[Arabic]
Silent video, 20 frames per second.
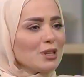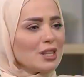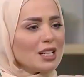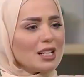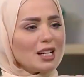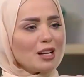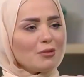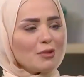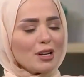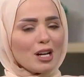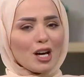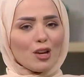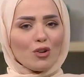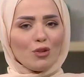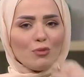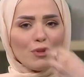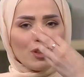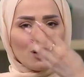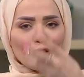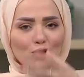مثلا لما انا
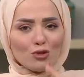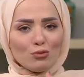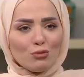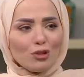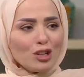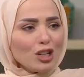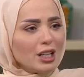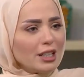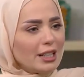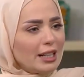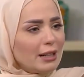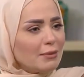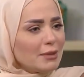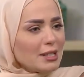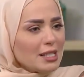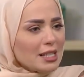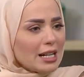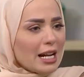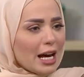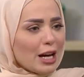اروح مثلا جمهوريه
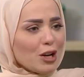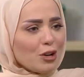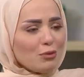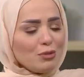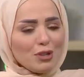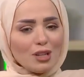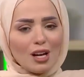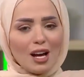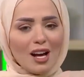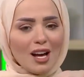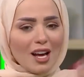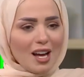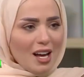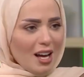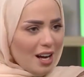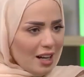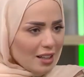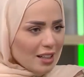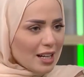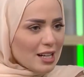مصر العربيه
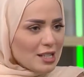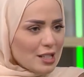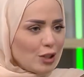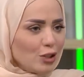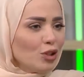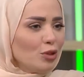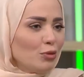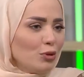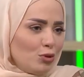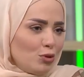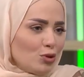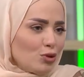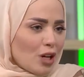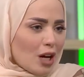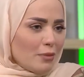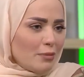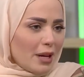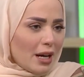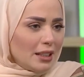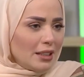الله يسعدهم انتم
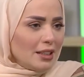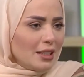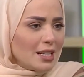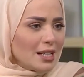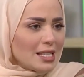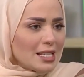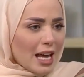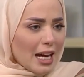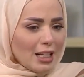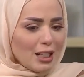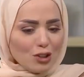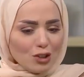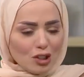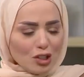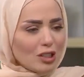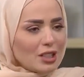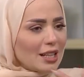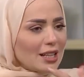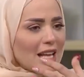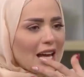شعب يعني سعيد
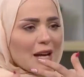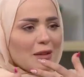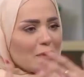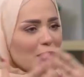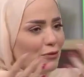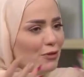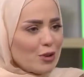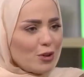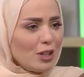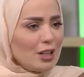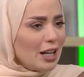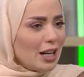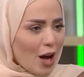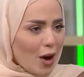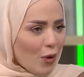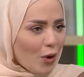جدا دائما في كل جميل.